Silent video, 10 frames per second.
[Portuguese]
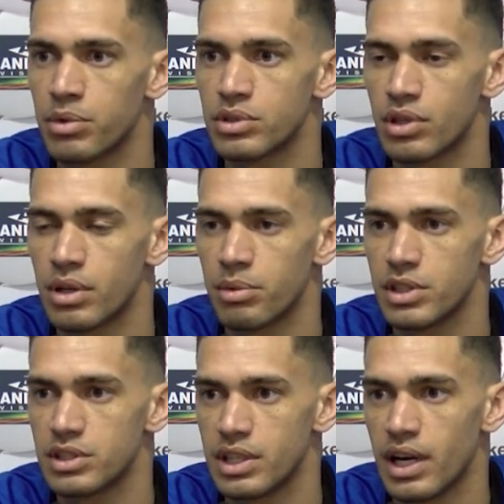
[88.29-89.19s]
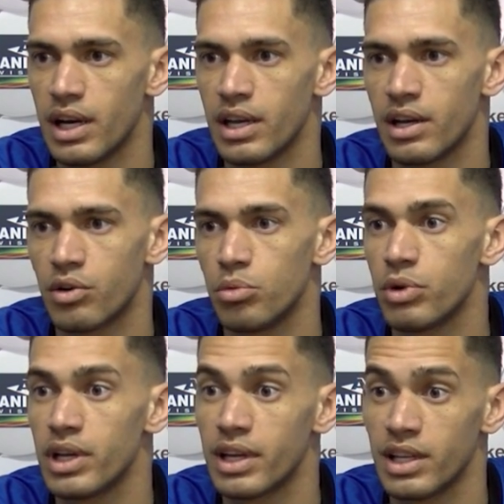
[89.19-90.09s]
posicionamento de área,
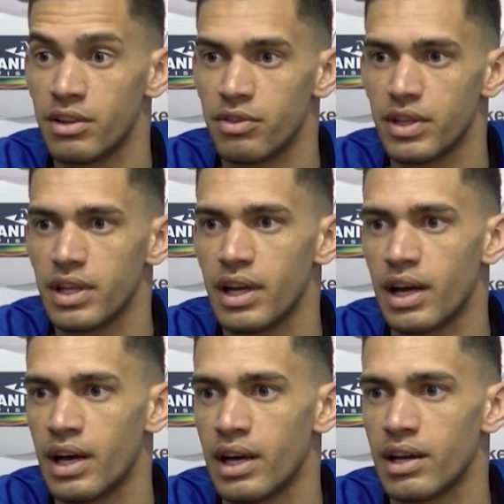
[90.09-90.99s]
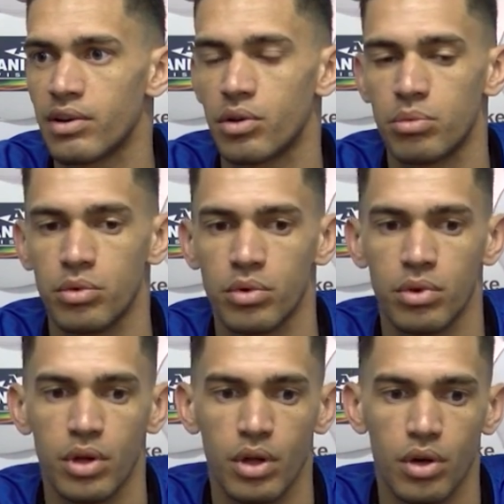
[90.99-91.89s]
como ele quer defender a área, como,